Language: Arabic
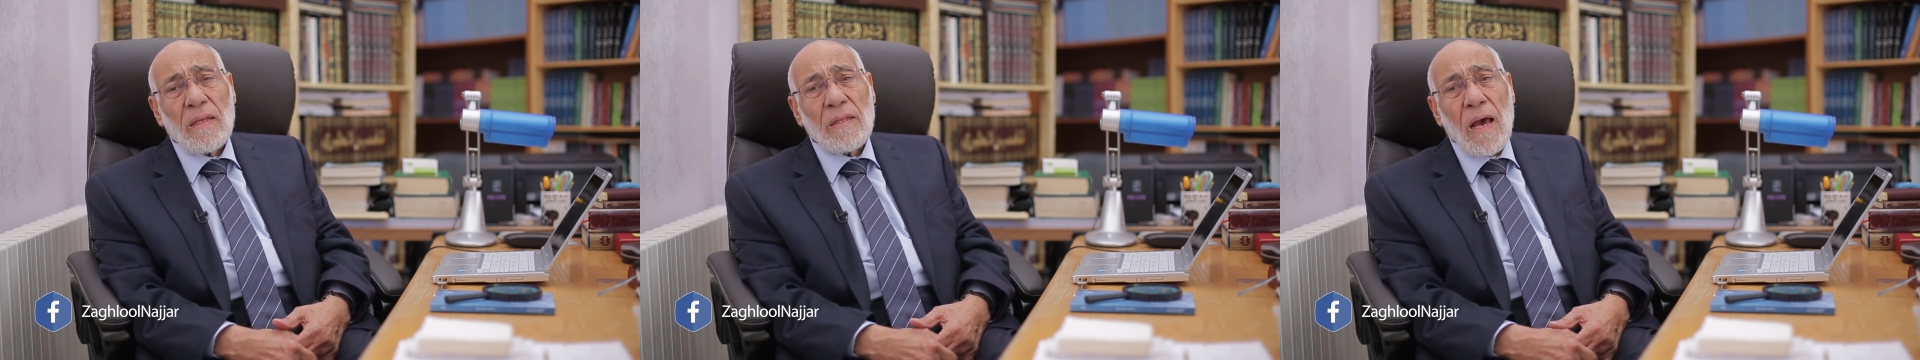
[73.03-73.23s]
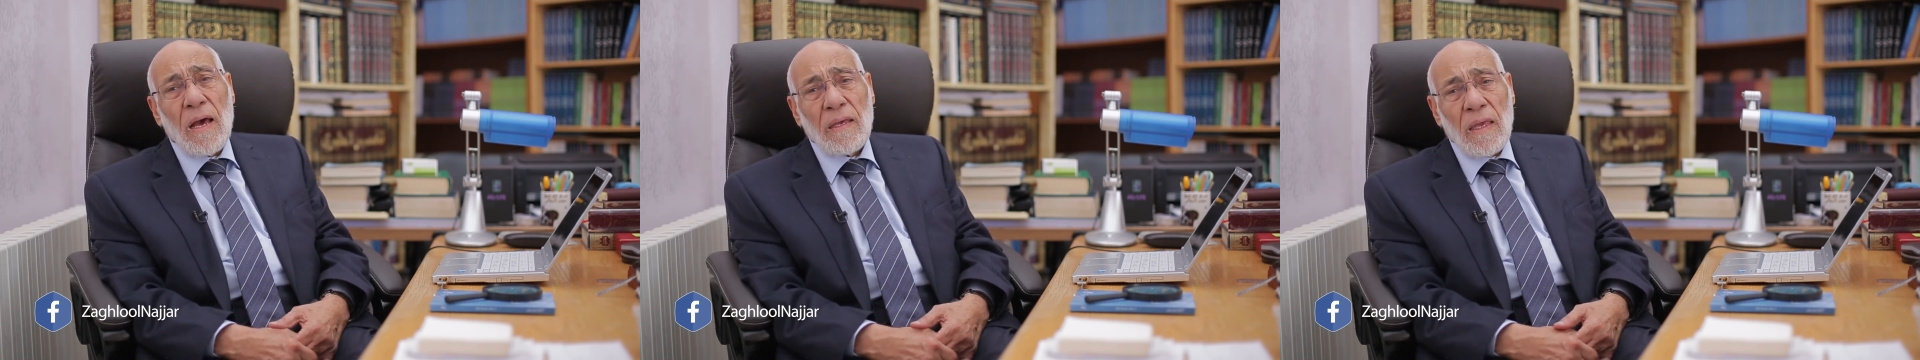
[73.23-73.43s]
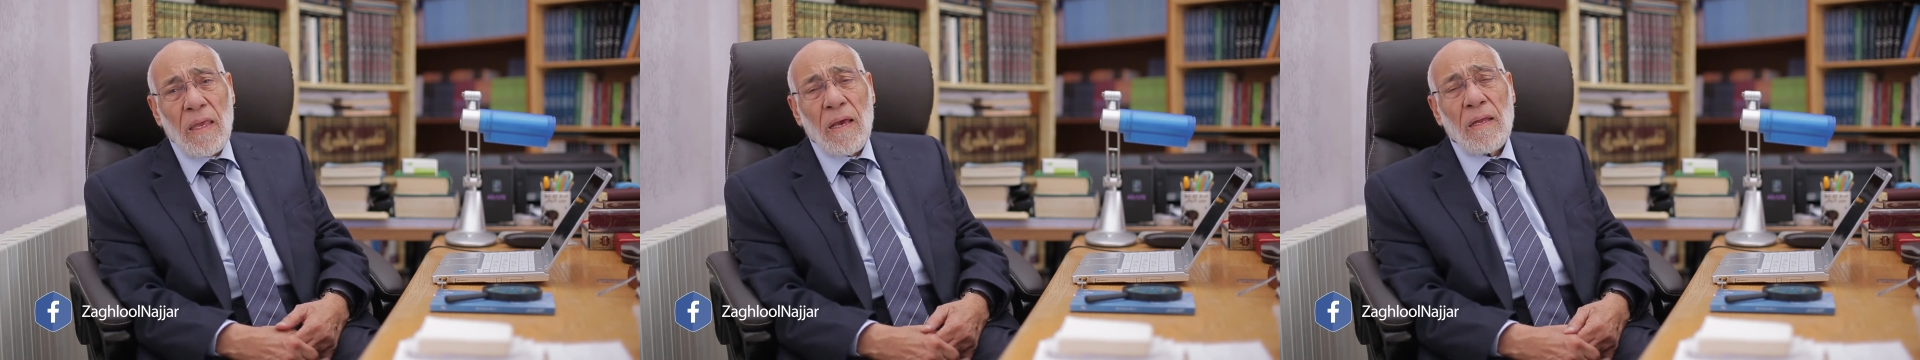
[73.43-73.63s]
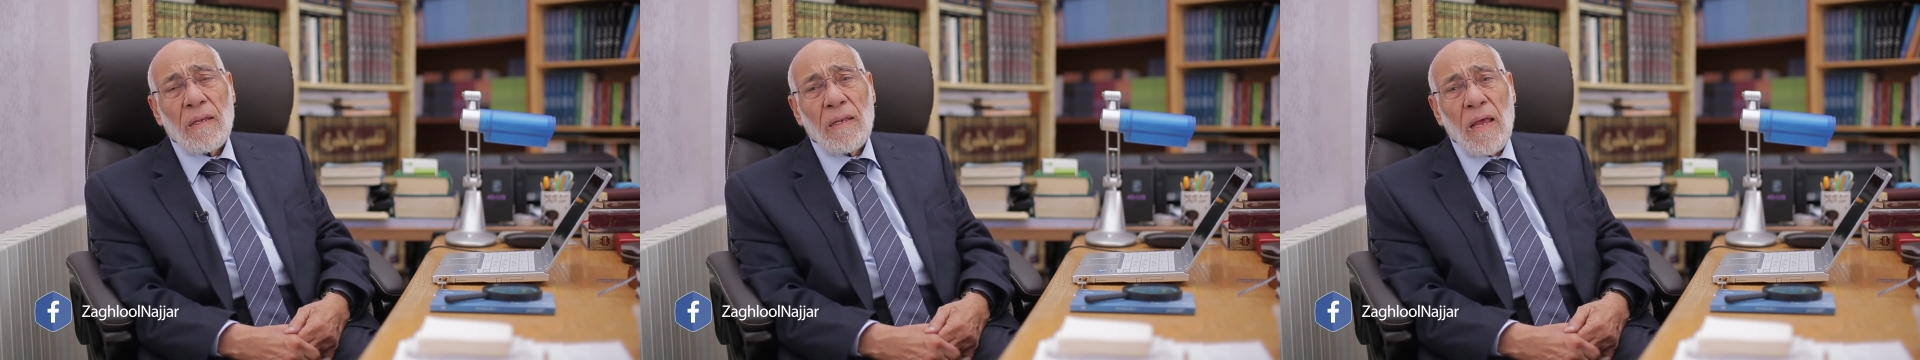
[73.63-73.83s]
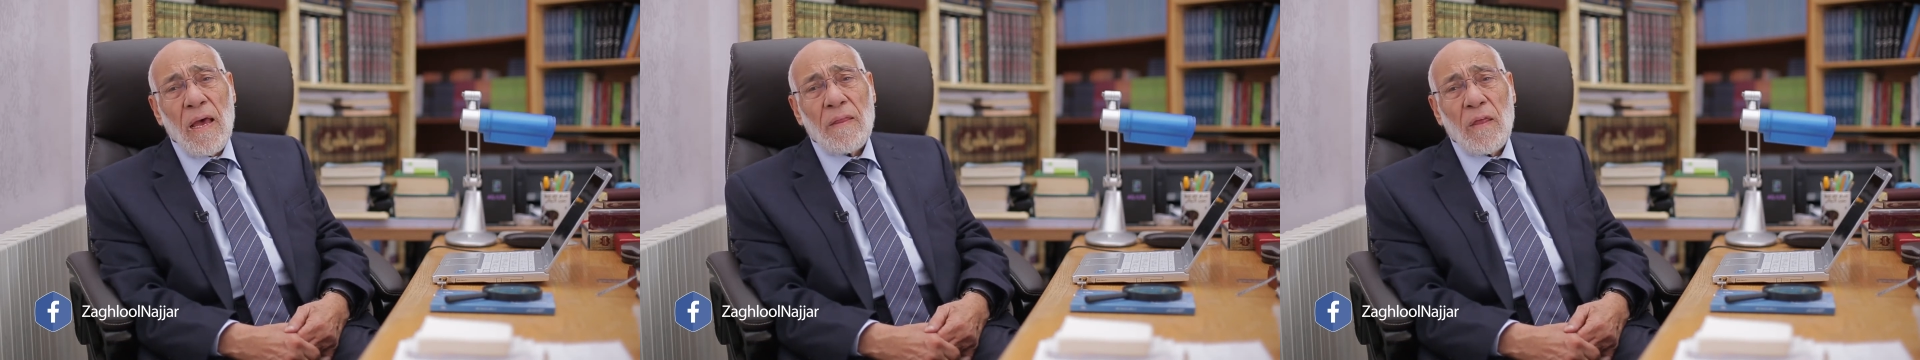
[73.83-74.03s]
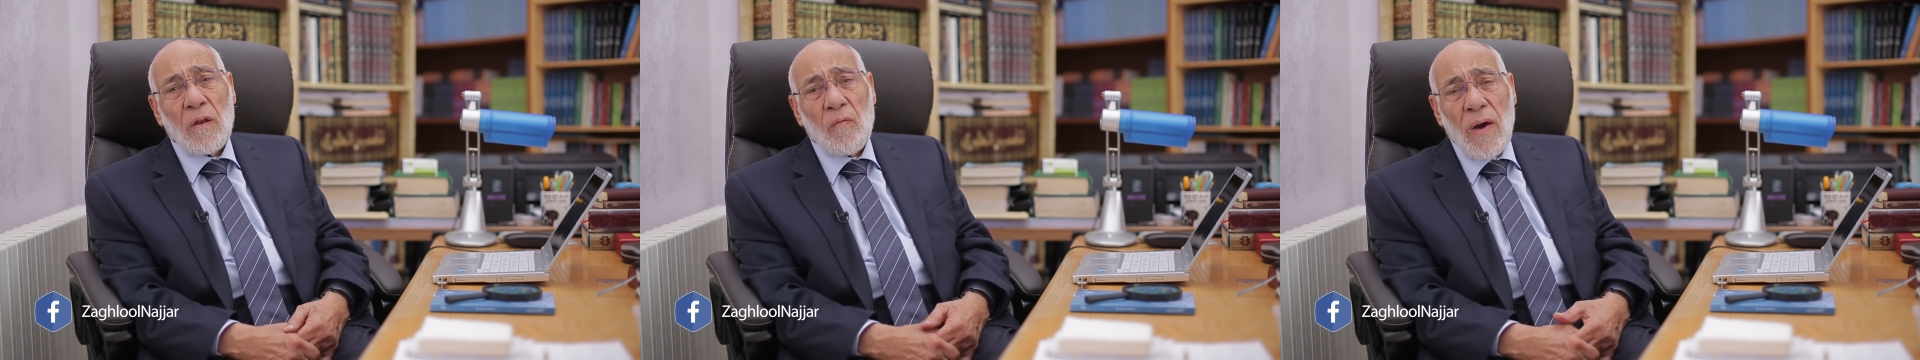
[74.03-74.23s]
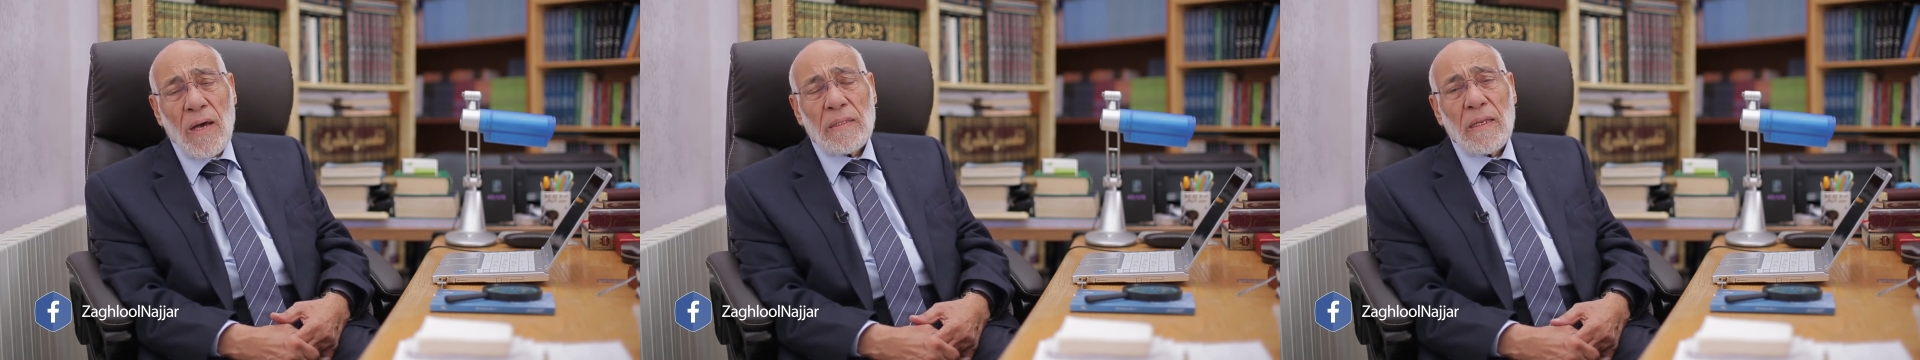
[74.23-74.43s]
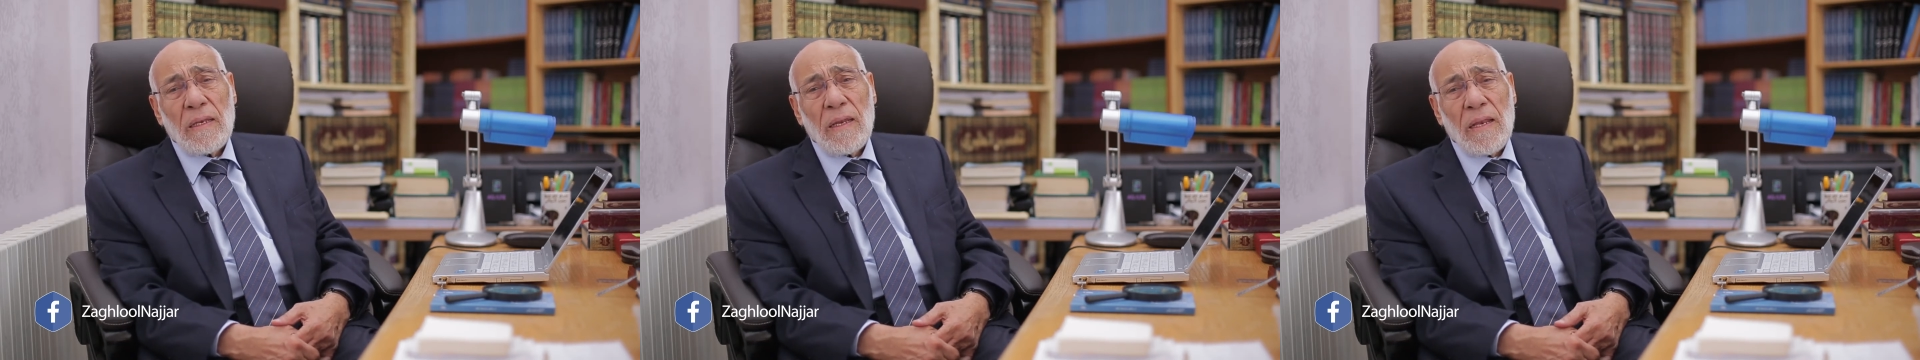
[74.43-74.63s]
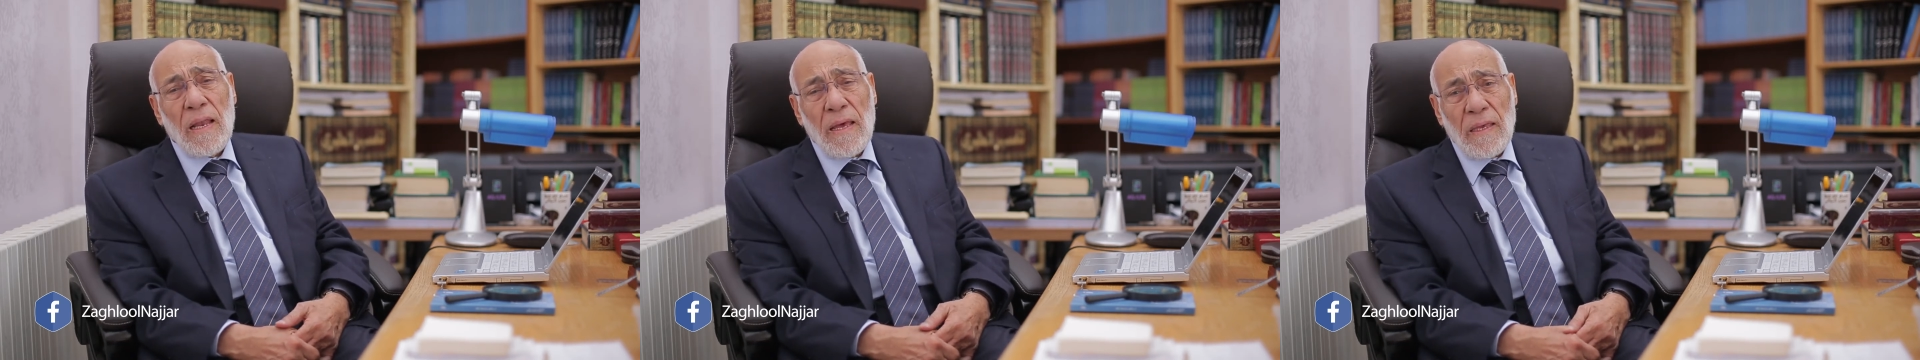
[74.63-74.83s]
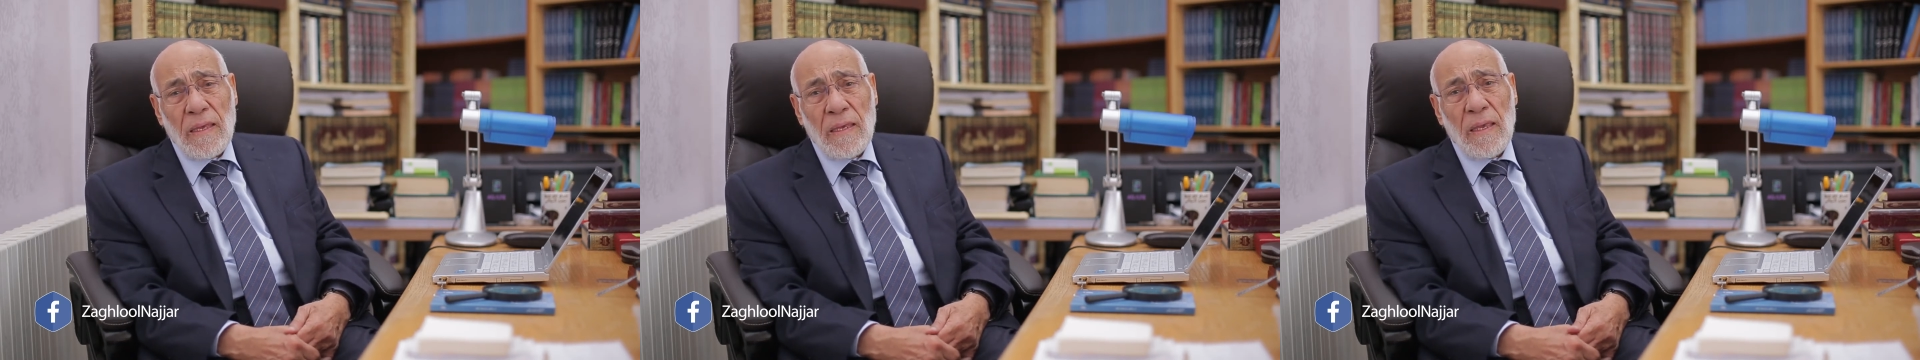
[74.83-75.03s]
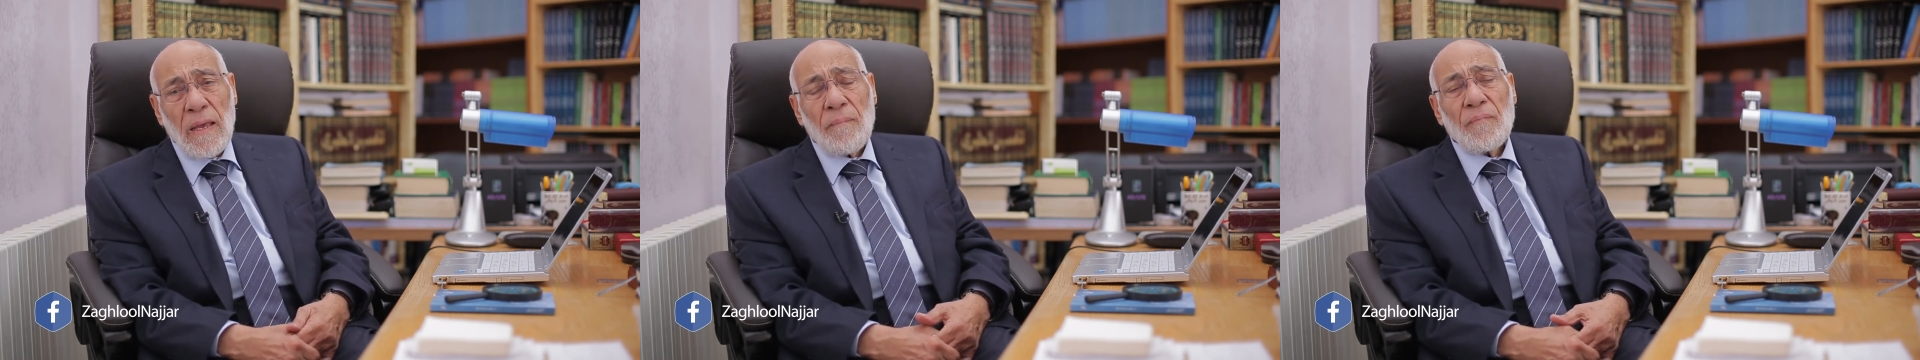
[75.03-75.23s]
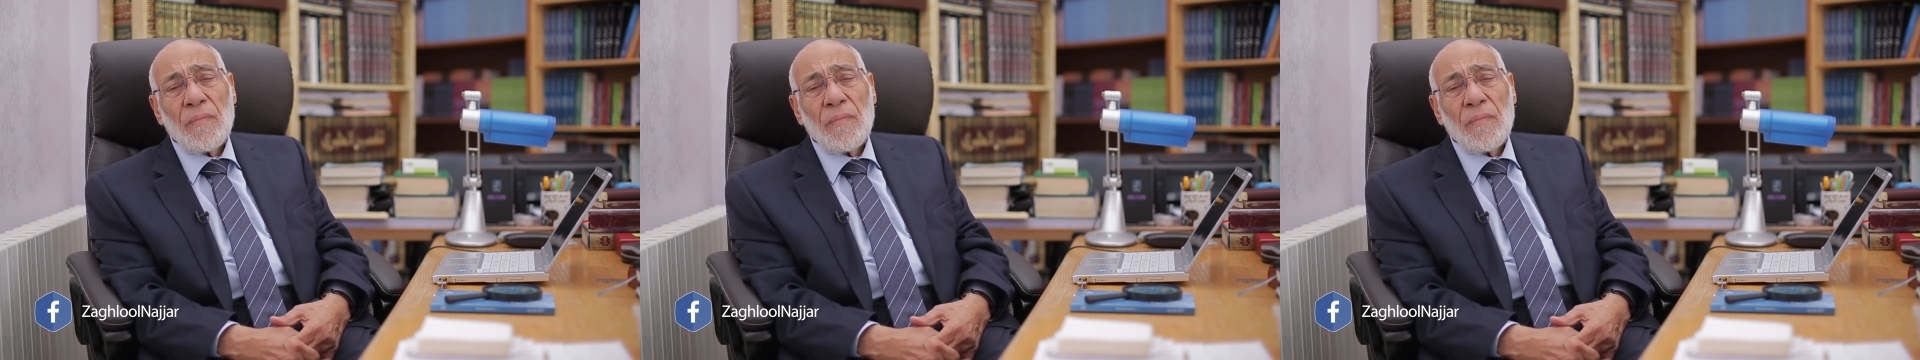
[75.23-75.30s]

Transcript: تحقيقا لهذا الوعد الالهي